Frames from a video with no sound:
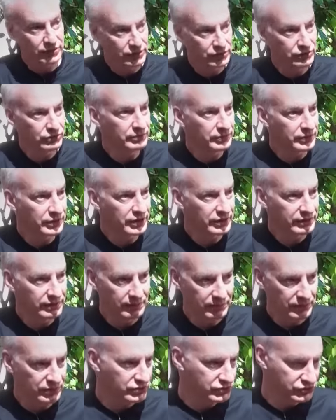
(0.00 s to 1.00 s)
no hay ningún
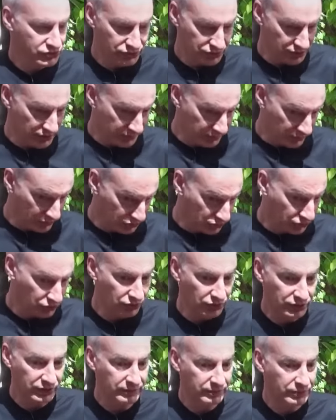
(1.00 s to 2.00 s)
problema porque nosotros nosotros tenemos todos
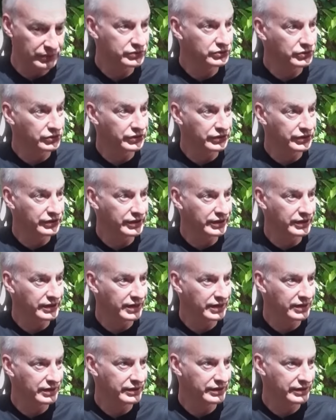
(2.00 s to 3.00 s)
los repuestos
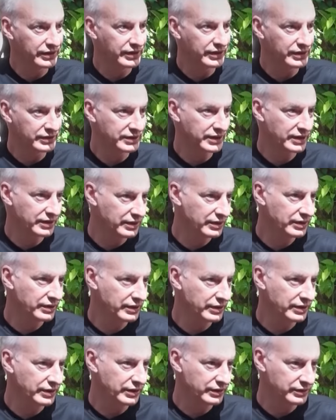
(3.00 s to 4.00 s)
originales de
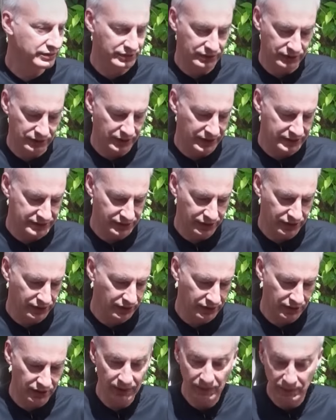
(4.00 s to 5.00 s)
Stanley, este, así
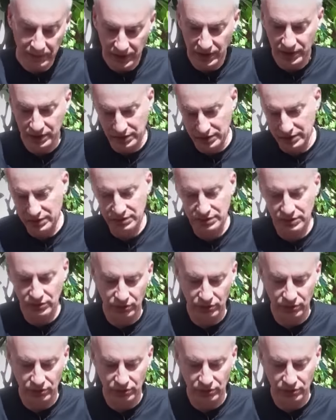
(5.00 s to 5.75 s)
que que vienen